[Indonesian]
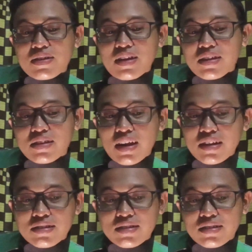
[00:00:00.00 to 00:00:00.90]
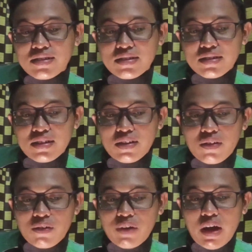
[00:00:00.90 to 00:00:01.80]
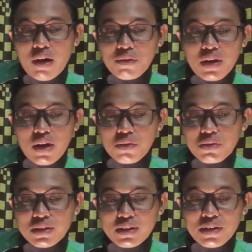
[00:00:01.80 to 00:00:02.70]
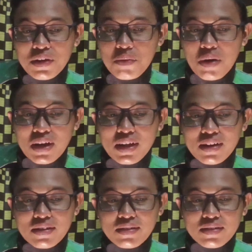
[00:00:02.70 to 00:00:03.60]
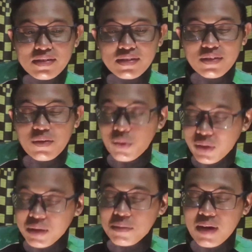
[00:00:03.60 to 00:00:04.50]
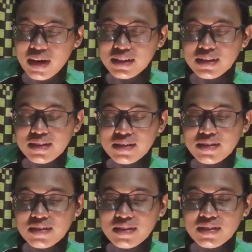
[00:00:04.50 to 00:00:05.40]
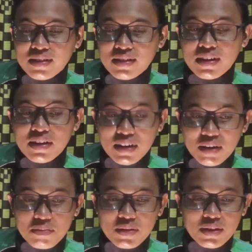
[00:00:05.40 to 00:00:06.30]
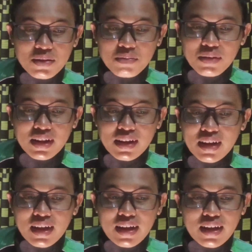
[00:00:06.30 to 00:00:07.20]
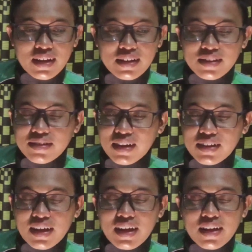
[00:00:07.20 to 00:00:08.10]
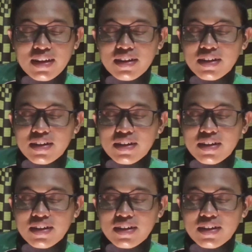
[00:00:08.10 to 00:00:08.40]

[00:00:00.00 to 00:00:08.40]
yang jelas akun-akun dewa yang oke okay banget di Grab itu mereka kerjanya